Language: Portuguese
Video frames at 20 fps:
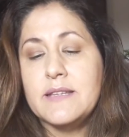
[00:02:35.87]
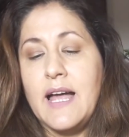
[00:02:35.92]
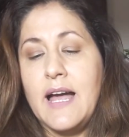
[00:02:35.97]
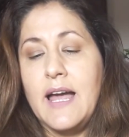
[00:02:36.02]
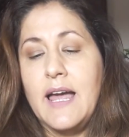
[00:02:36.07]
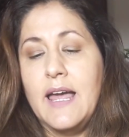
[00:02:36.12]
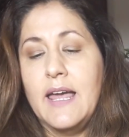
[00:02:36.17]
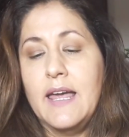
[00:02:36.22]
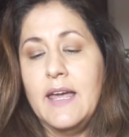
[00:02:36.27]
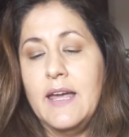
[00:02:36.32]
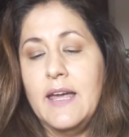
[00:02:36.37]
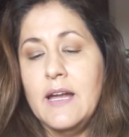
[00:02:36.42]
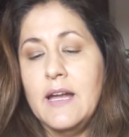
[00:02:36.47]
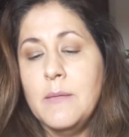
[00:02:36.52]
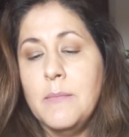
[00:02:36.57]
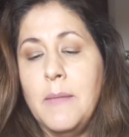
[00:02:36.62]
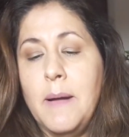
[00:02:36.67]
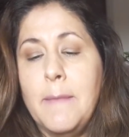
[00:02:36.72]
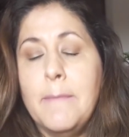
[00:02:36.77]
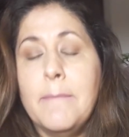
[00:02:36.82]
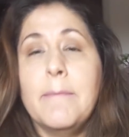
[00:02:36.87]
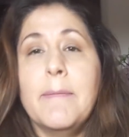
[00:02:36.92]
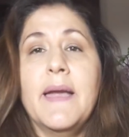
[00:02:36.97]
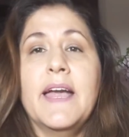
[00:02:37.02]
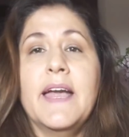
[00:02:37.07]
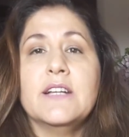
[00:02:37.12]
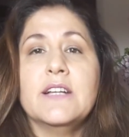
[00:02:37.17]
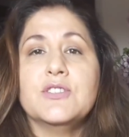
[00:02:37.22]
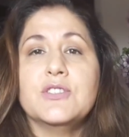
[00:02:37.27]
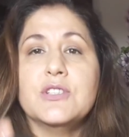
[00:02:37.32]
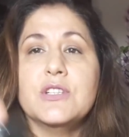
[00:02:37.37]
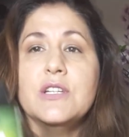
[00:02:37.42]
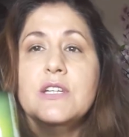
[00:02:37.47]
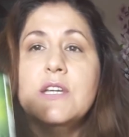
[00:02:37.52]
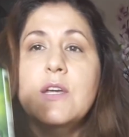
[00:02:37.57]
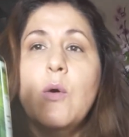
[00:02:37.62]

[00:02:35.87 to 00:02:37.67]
da herba Med.